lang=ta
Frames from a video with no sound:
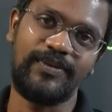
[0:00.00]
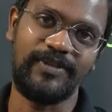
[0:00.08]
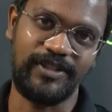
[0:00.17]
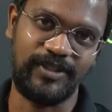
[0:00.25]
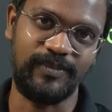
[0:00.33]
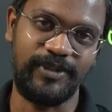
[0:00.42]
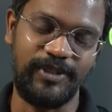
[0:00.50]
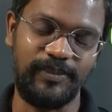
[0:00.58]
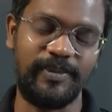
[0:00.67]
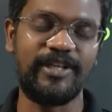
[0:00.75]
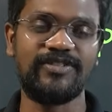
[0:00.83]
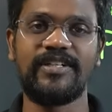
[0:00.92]
ஜீரோவாக இருக்க
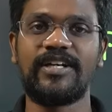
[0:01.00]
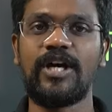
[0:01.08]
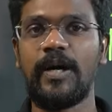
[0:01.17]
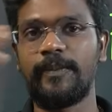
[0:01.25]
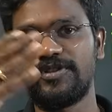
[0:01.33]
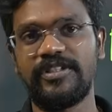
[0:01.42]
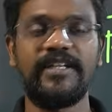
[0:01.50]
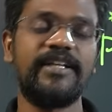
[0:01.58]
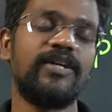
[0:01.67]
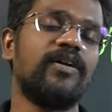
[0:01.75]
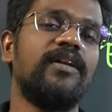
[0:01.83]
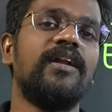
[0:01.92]
முடியும் பிகாஸ் எனக்கு ஆப்போசிட்
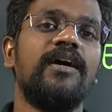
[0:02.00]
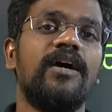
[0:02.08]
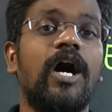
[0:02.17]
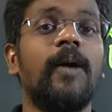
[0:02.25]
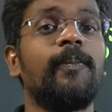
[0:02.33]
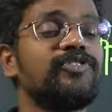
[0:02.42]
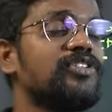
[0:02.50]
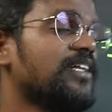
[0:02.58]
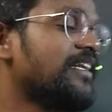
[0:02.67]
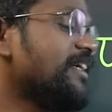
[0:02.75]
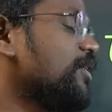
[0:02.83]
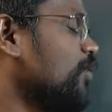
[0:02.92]
அண்ட் ஈக்குவல்
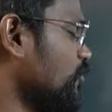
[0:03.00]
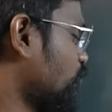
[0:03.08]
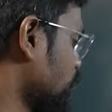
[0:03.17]
ஆப்போசிட் அண்ட் ஈக்குவல்